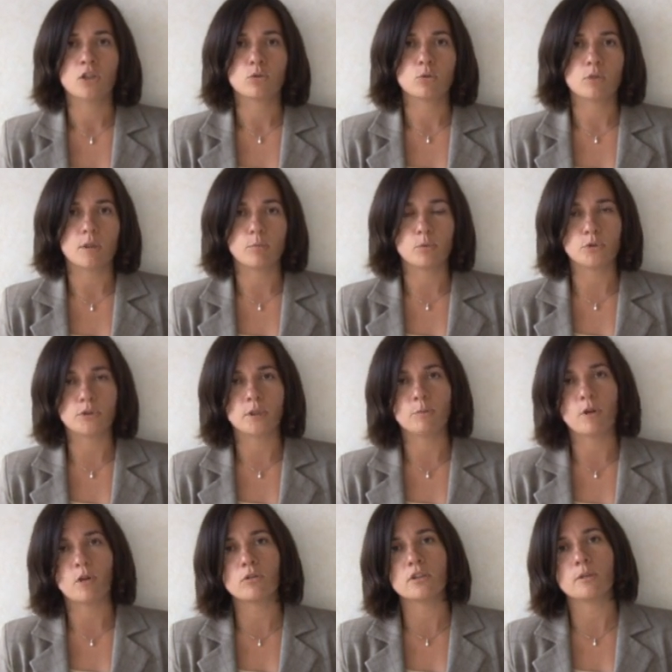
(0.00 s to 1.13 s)
które później
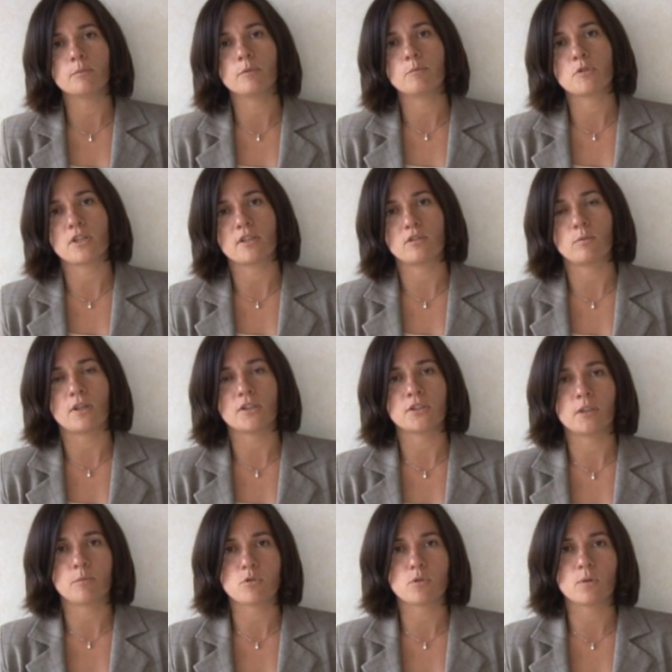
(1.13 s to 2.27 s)
mogliby przesłać
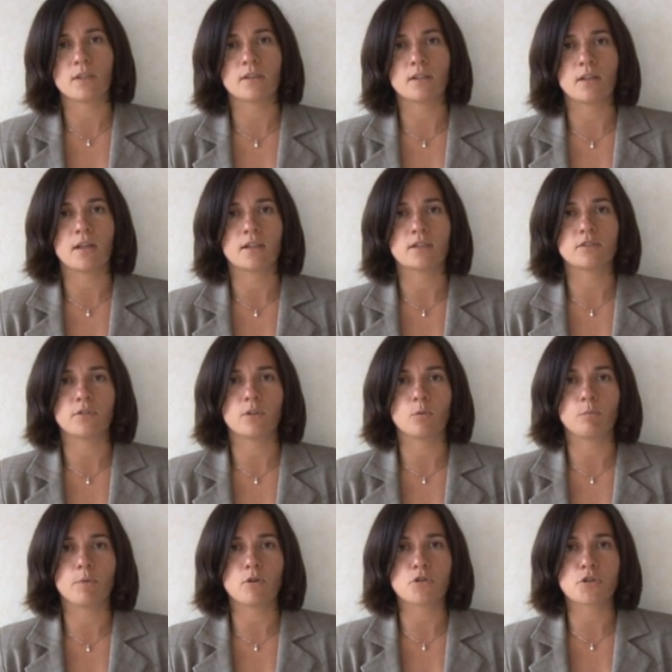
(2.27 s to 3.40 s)
na przykład na
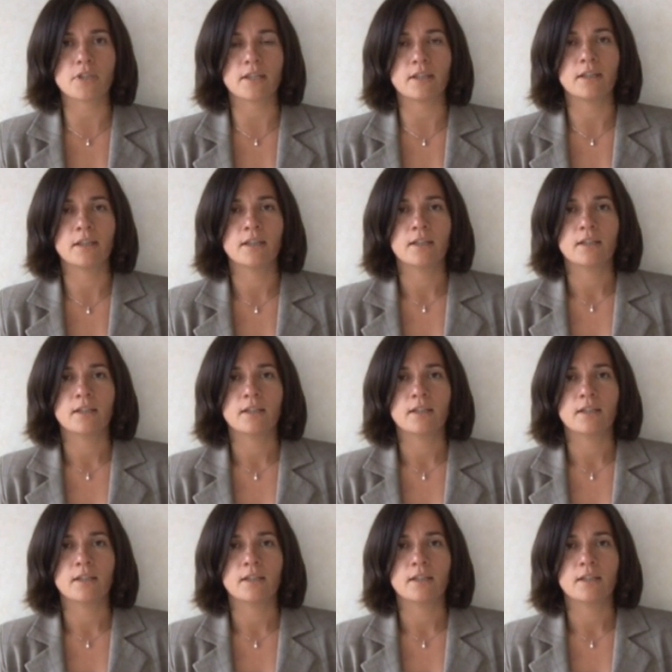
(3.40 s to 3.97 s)
swoją pocztę